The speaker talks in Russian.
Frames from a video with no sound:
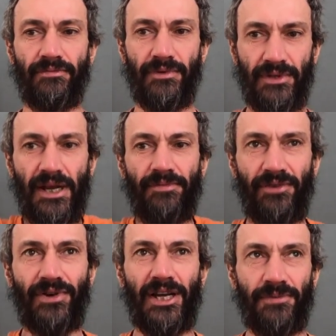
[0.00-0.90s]
сам не
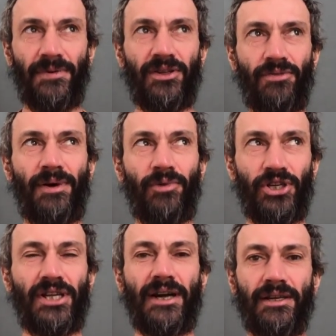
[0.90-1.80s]
врач, поэтому помочь
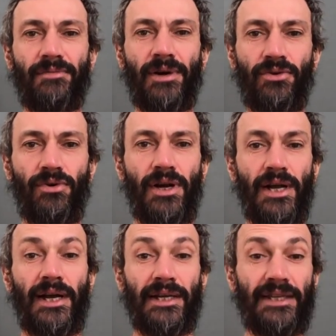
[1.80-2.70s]
никак не могу.
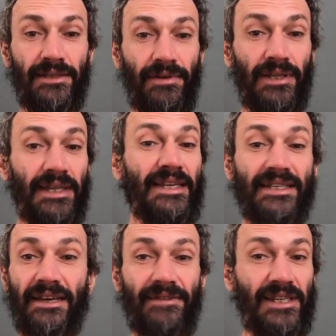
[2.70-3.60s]
Действительно,
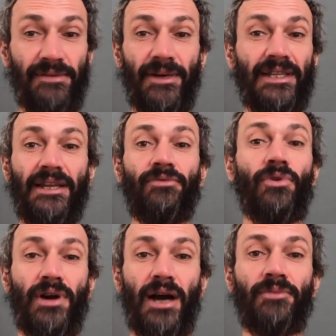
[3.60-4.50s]
независимо от того,
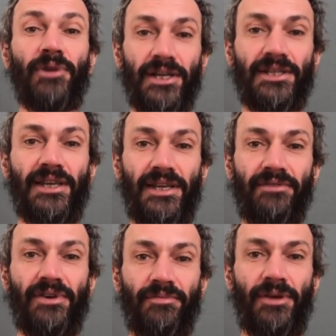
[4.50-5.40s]
как мы
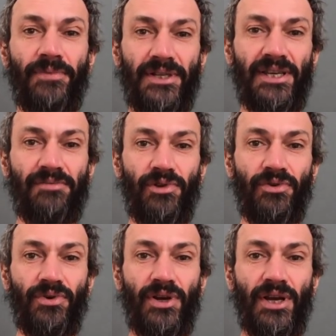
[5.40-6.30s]
оцениваем
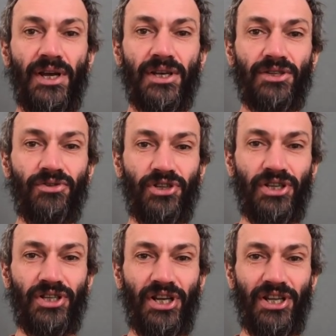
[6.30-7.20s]
эпидемию с точки
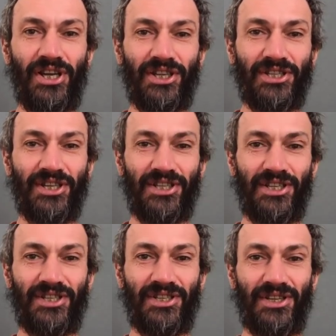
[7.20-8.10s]
зрения, так сказать,
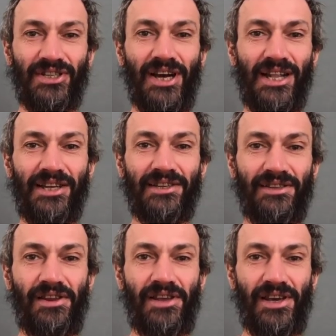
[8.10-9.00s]
социальной
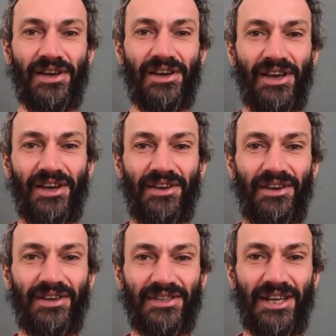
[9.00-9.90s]
истерии
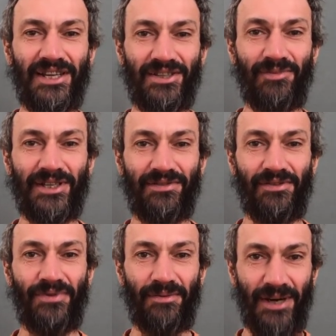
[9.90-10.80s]
и средств массовой
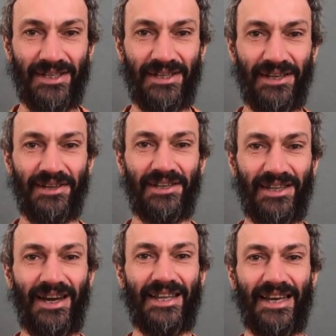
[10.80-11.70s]
информации и
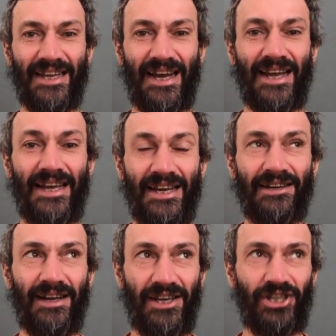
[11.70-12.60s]
нагнетания, да,
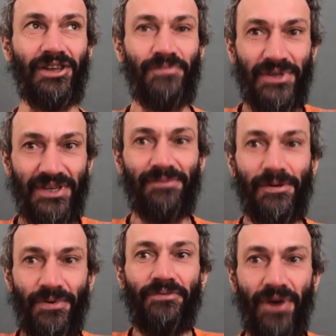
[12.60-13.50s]
конечно, эпидемия
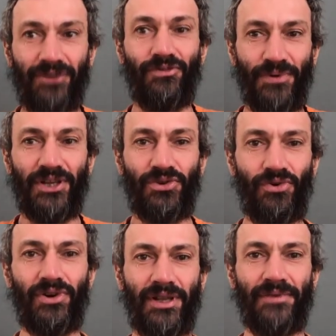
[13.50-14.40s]
по факту
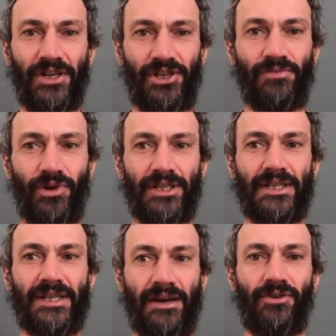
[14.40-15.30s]
происходит, и врачи
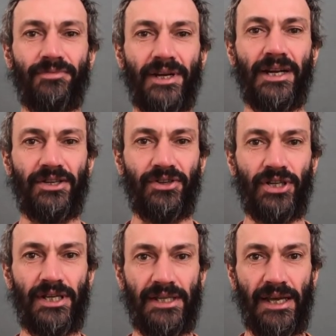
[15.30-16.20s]
борются за огромное количество
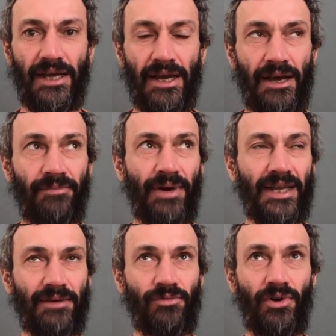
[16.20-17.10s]
жизней,
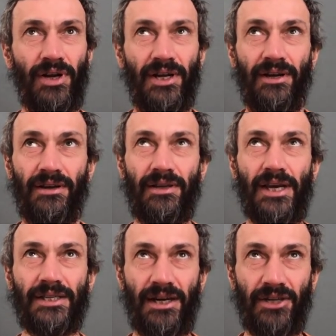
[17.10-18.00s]
поэтому
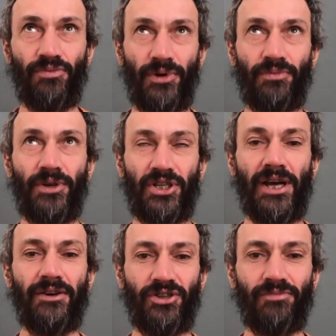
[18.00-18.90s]
я сразу
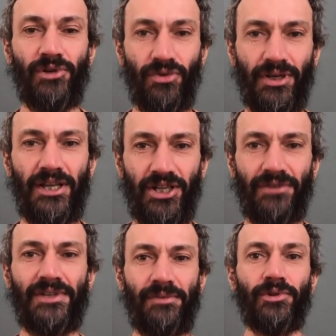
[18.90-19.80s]
предупреждаю, что мы тут, конечно,
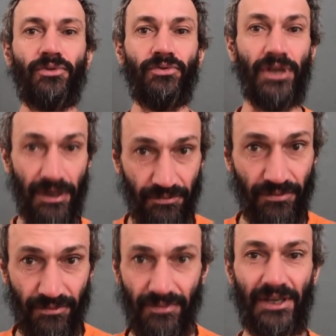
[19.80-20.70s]
все болтуны.
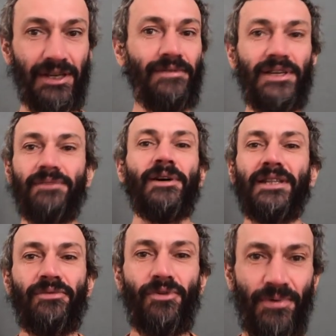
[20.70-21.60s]
Независимо от
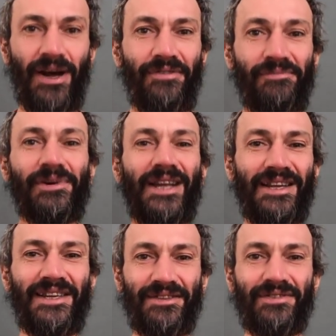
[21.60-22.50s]
того, правы мы или
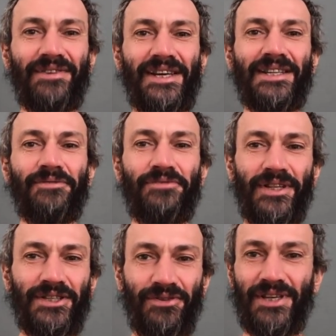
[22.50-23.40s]
нет в своих там
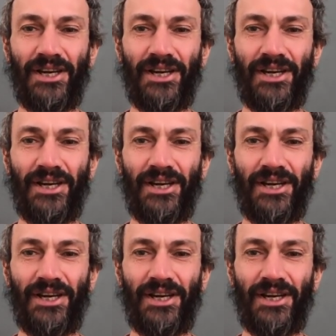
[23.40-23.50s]
философских